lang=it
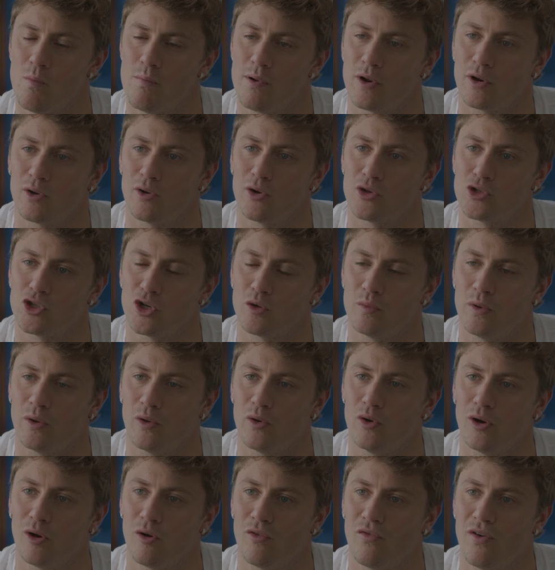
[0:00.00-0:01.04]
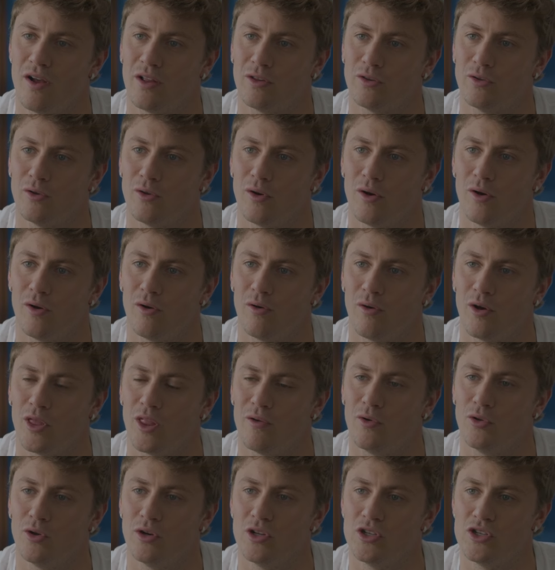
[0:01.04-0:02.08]
un percorso come quello che ho fatto quando
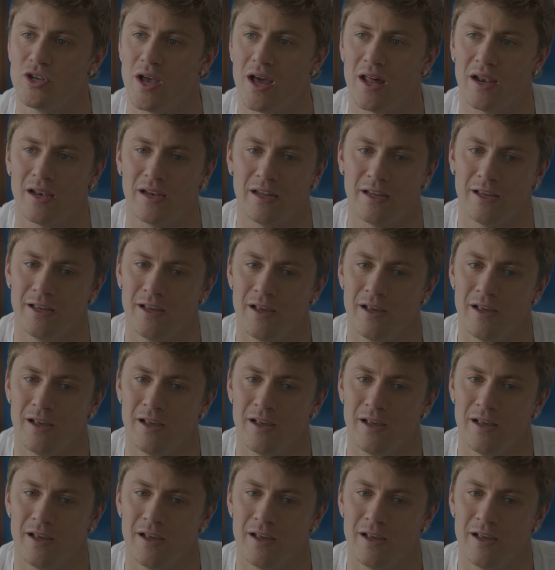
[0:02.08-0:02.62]
avevo 12 anni,